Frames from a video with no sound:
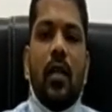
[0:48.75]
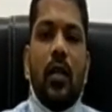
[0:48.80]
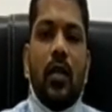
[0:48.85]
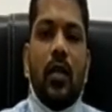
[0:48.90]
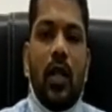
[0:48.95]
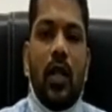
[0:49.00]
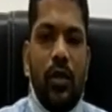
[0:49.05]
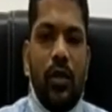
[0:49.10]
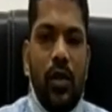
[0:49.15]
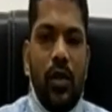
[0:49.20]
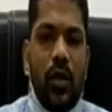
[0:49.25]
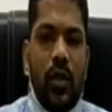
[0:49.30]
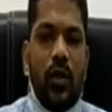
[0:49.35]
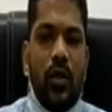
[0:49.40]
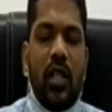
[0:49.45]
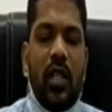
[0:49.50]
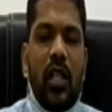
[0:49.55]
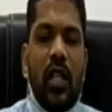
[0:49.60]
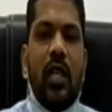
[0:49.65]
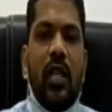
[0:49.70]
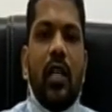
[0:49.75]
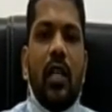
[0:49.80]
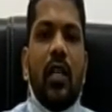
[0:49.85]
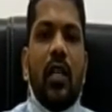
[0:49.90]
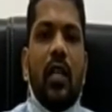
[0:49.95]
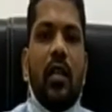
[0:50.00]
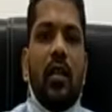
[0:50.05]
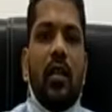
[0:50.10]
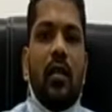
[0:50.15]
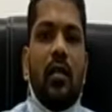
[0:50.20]
సో ఎందుకు తీసుకొచ్చారంటే
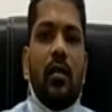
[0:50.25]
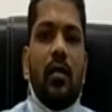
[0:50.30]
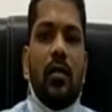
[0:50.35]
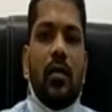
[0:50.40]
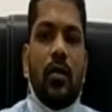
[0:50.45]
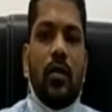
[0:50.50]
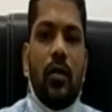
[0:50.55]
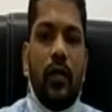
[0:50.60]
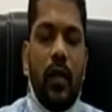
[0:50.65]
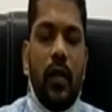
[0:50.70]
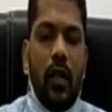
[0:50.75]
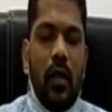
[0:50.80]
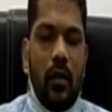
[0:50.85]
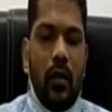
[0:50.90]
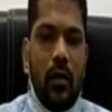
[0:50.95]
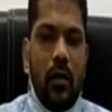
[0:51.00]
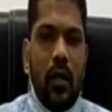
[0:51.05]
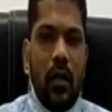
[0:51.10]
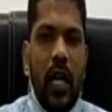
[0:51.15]
సో వీళ్ళు